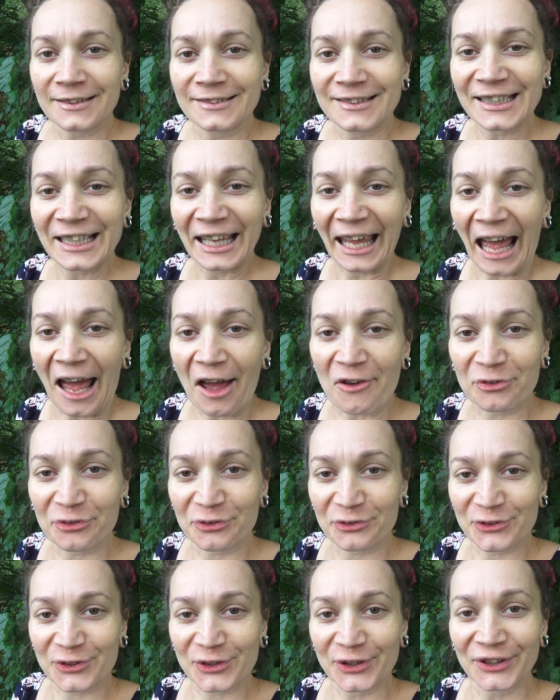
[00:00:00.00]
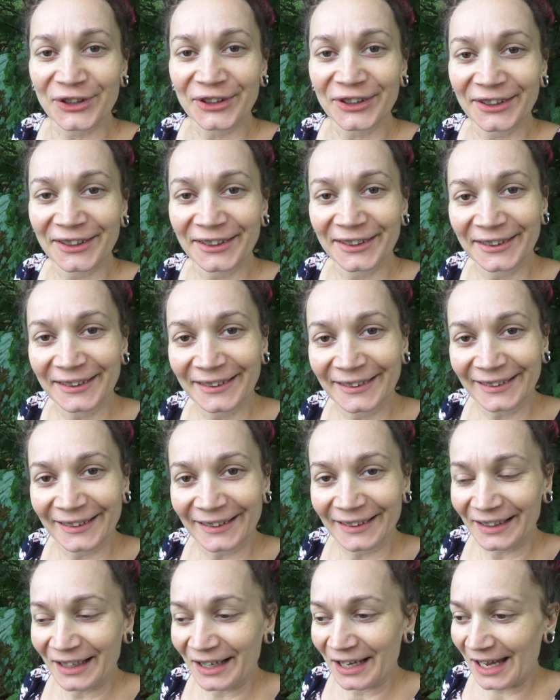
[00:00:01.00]
die Kraft
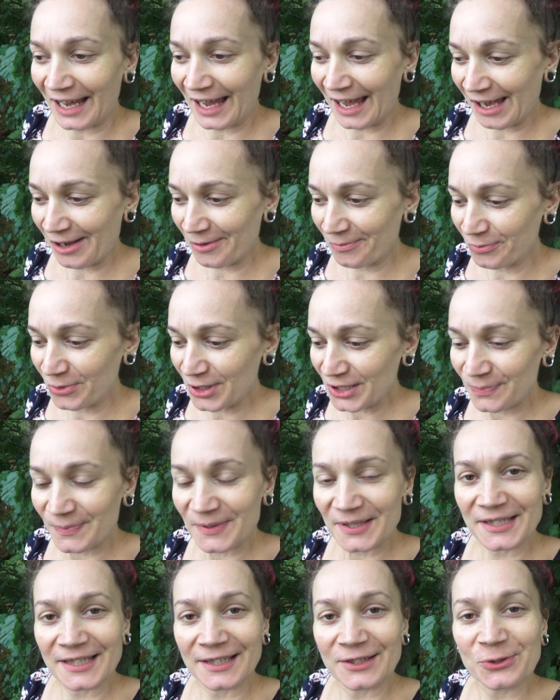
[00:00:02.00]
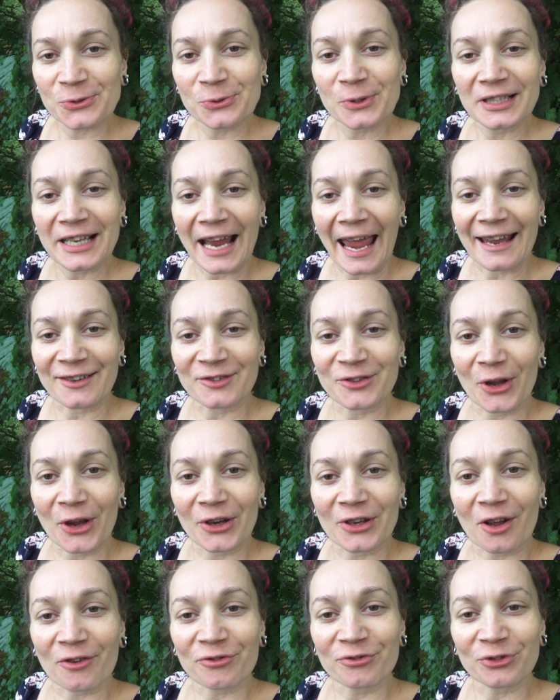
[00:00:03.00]
ähm, muss man sich jetzt gut
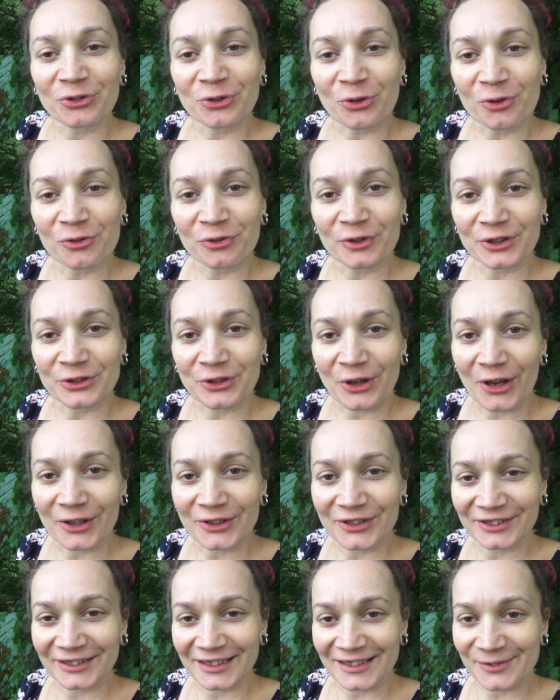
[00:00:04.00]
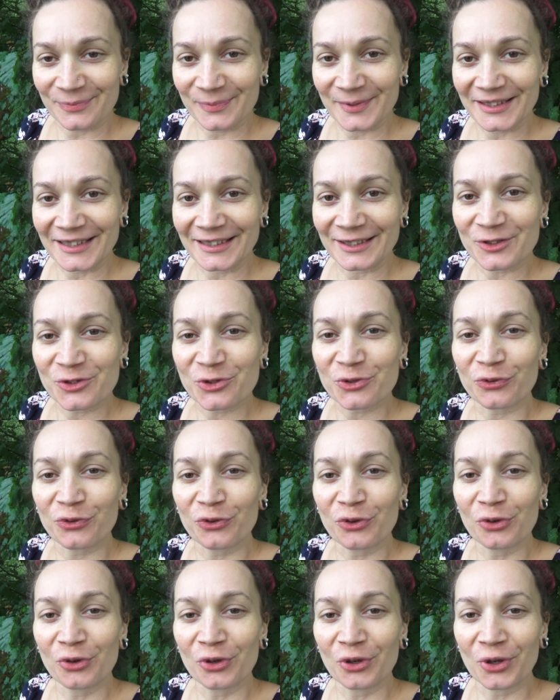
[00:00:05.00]
einteilen auf den Tag verteilt, dass man nicht zu
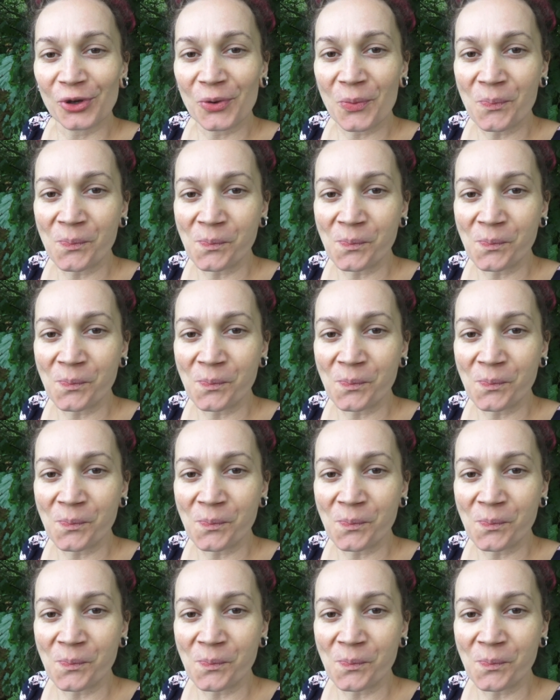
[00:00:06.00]
viel